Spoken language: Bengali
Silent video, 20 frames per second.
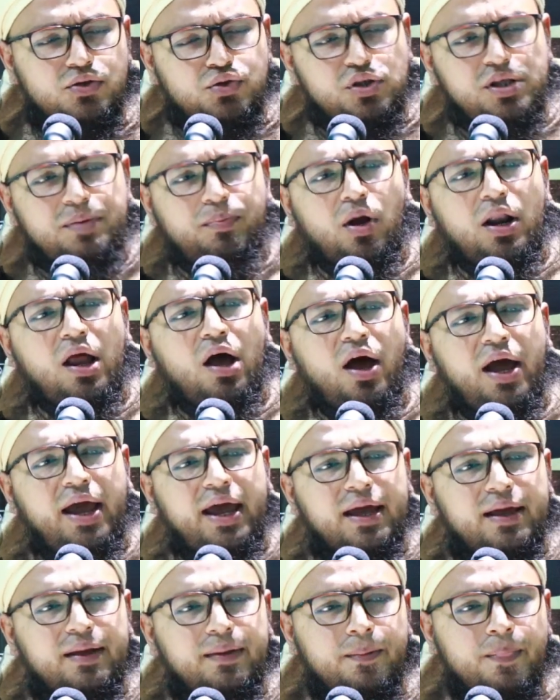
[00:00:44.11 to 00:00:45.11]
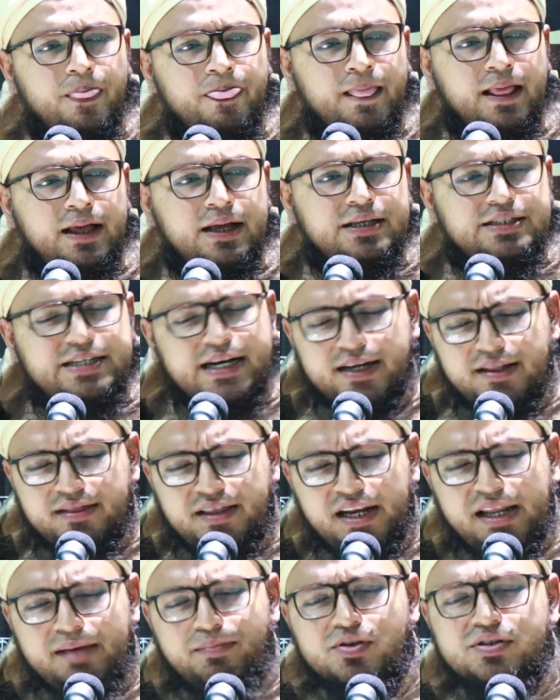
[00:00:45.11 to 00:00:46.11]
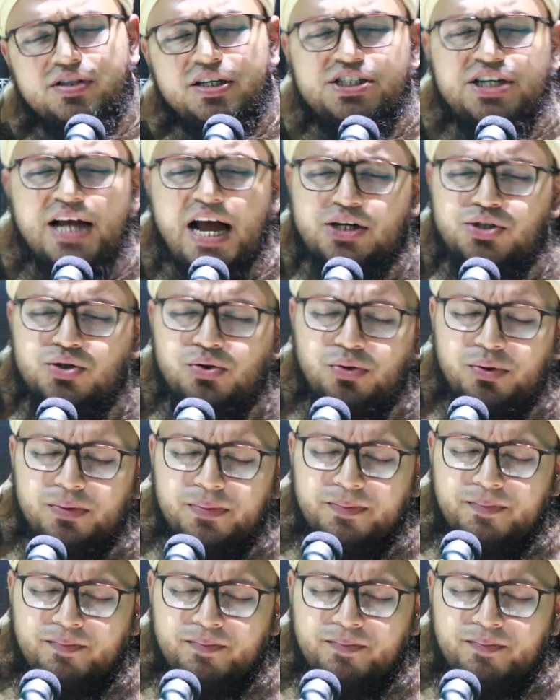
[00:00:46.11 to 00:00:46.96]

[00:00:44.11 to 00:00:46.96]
যদি বলা হয় যে একটা দিনই মজলিসে আসো